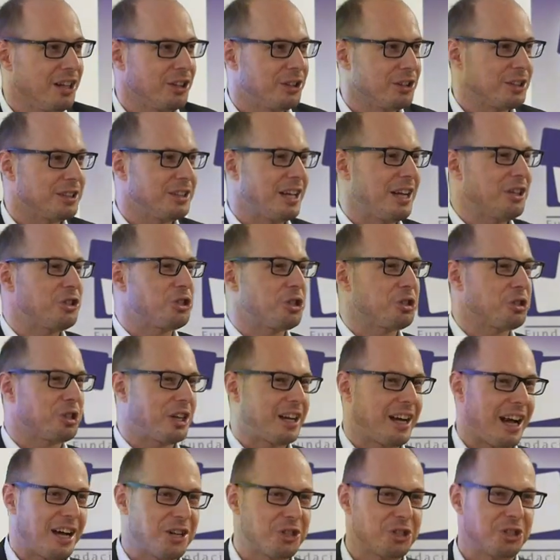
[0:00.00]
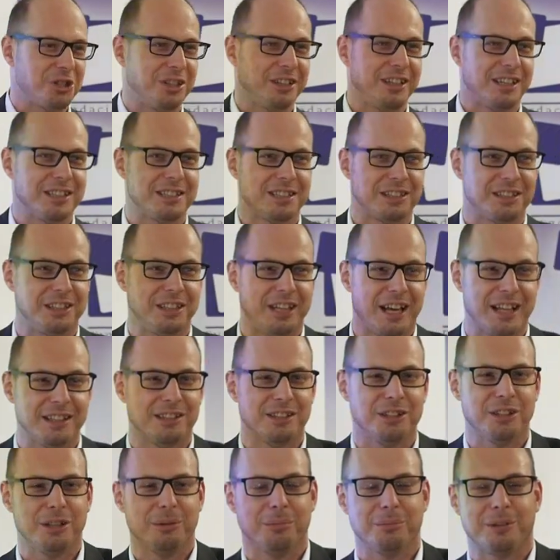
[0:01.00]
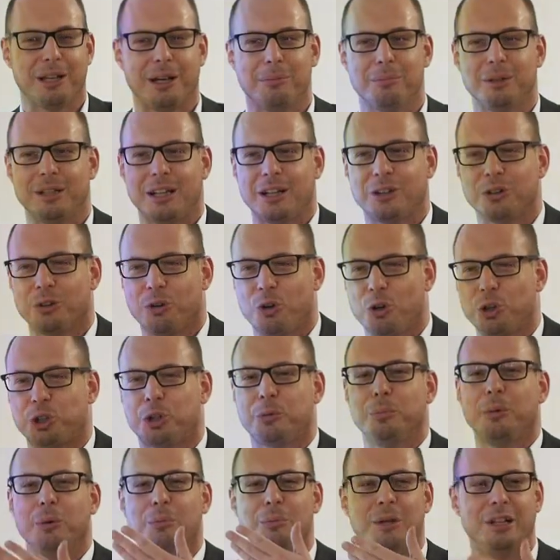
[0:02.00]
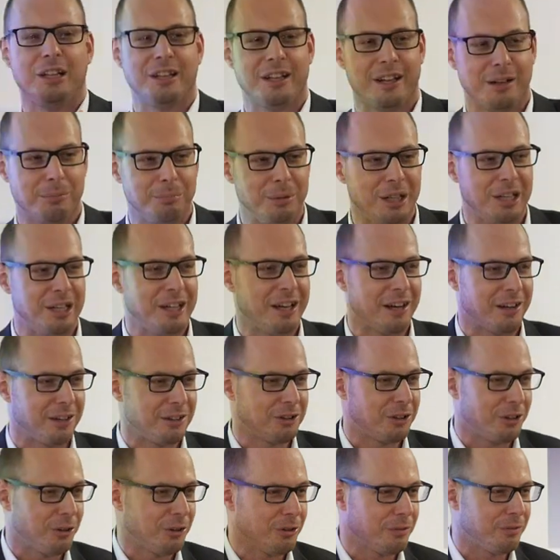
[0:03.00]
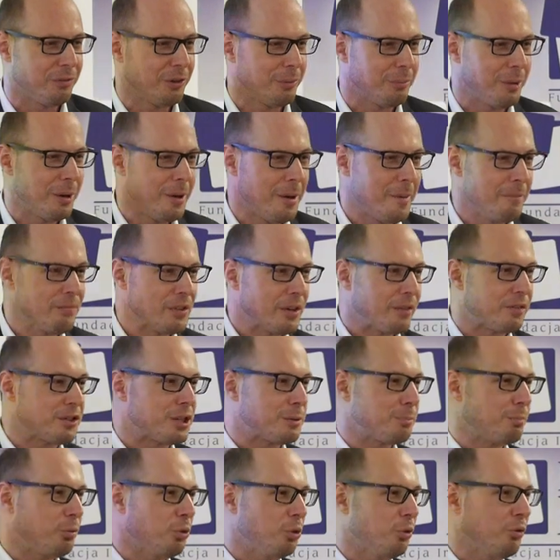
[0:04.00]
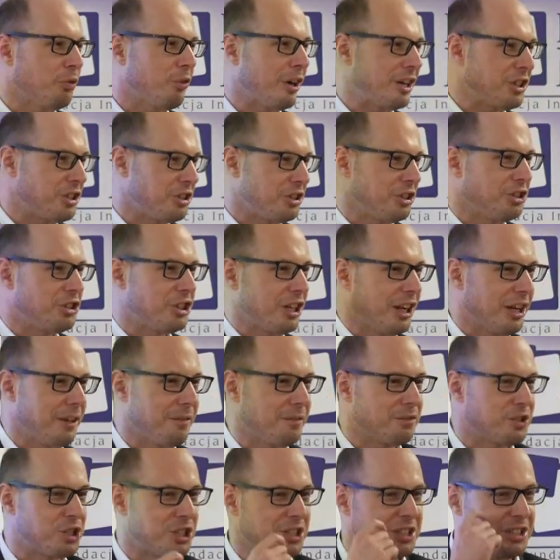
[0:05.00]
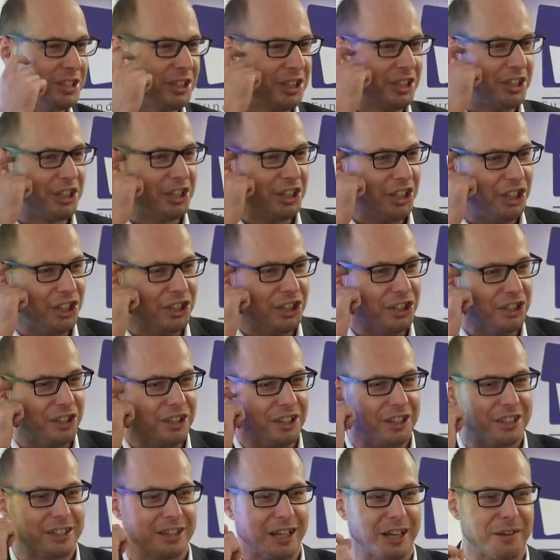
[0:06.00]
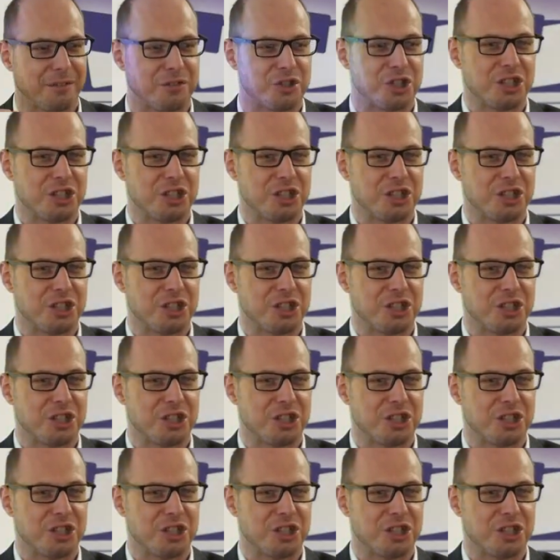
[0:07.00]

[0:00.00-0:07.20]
To znaczy, że każdy jest jednym, dajmy na to, ośmiomiliardowym współwłaścicielem wszystkich innych. Tak?